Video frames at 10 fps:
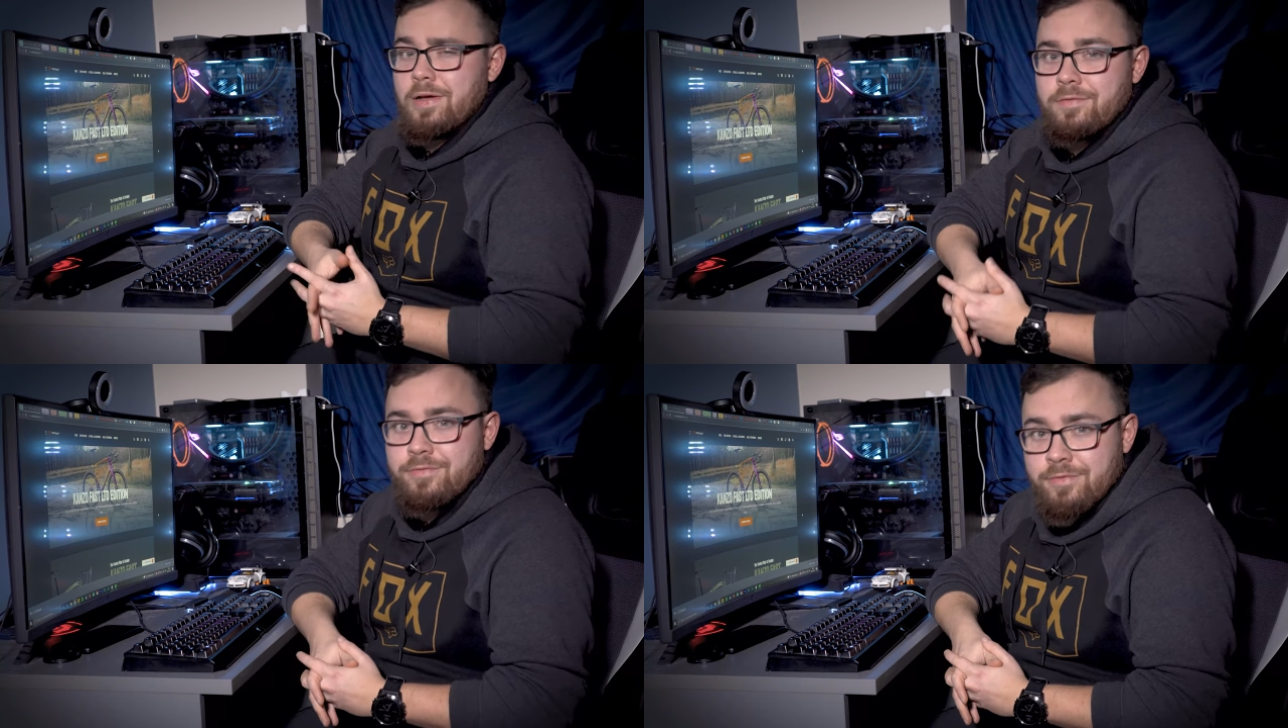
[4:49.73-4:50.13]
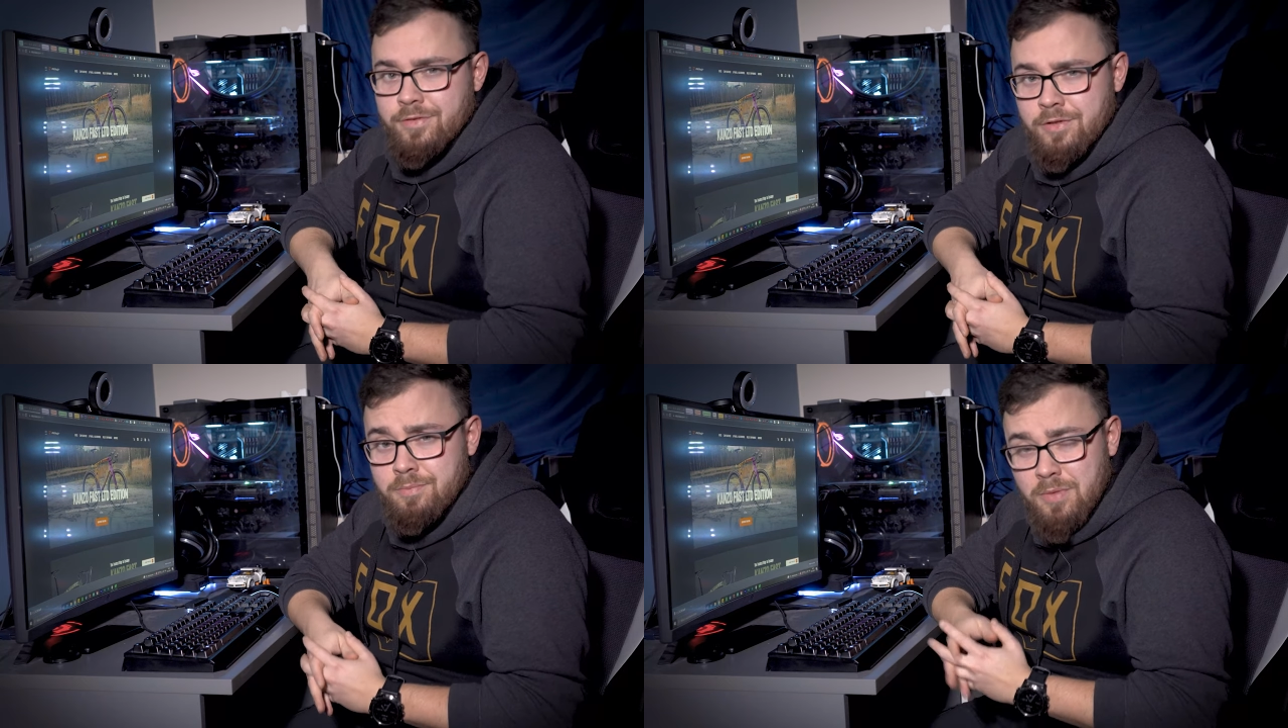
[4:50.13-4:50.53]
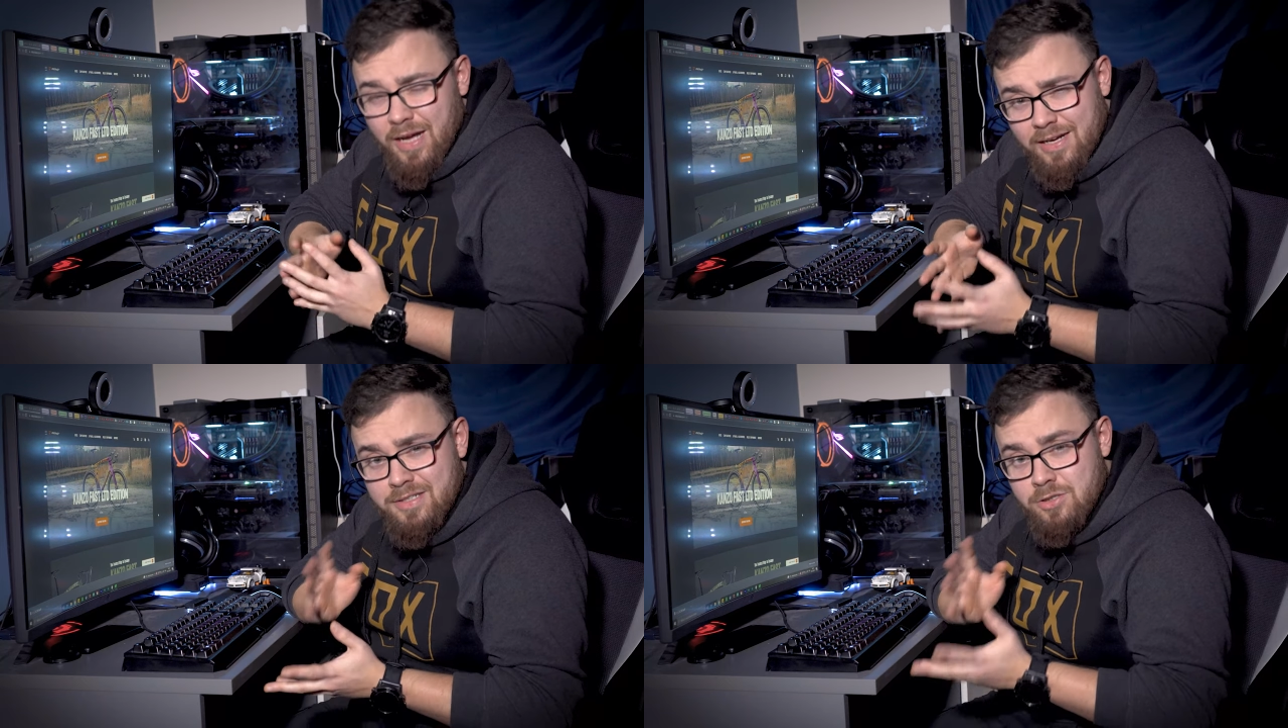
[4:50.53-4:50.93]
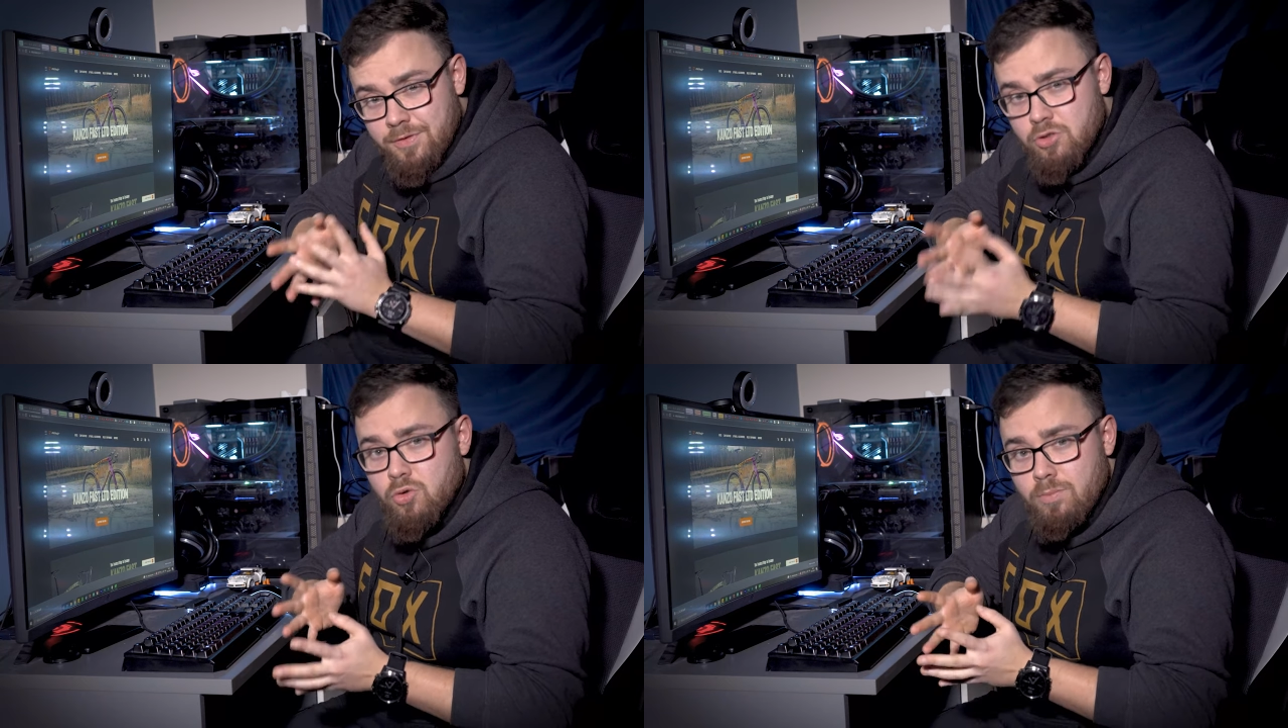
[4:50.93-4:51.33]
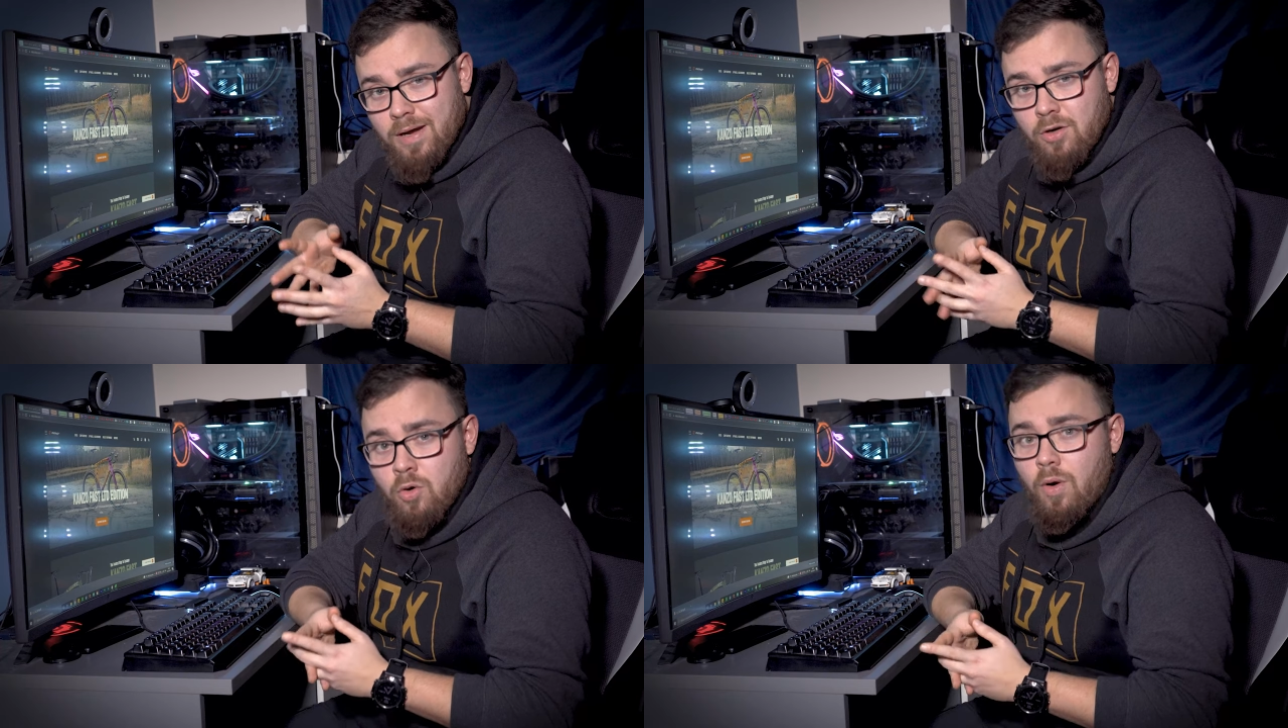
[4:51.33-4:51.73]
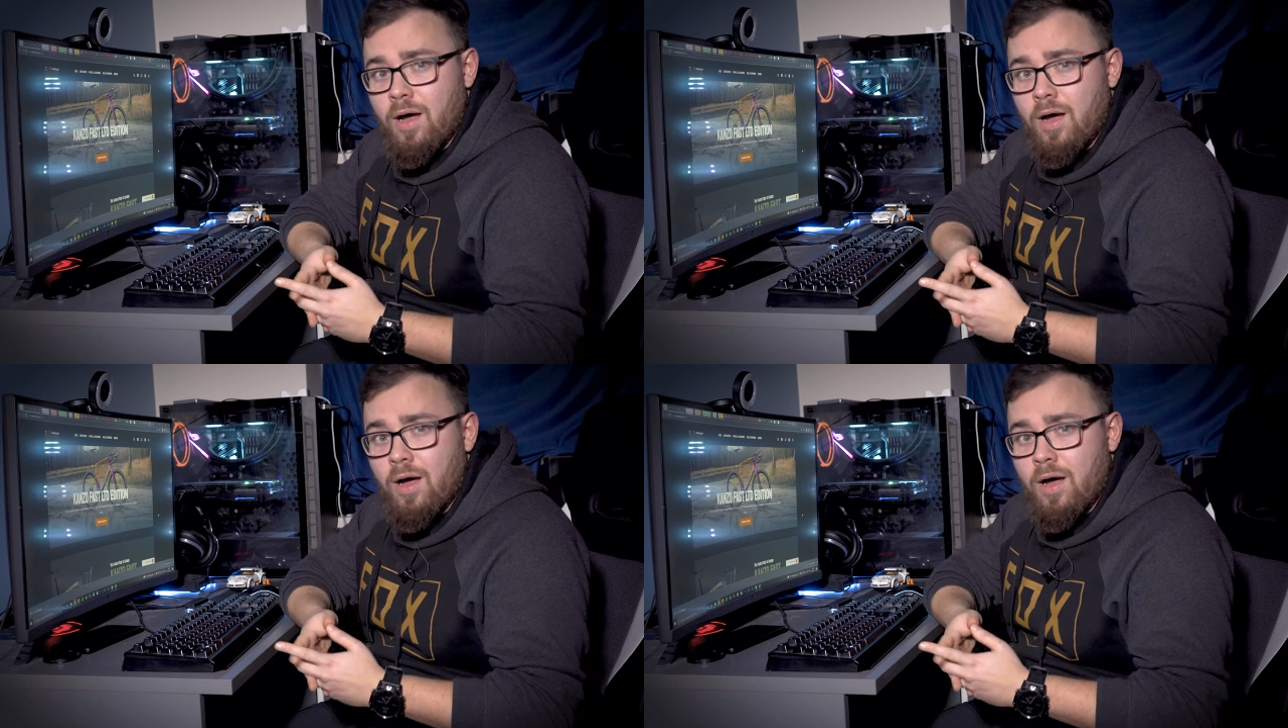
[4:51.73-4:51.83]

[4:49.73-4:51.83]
w miarę świeżą marką,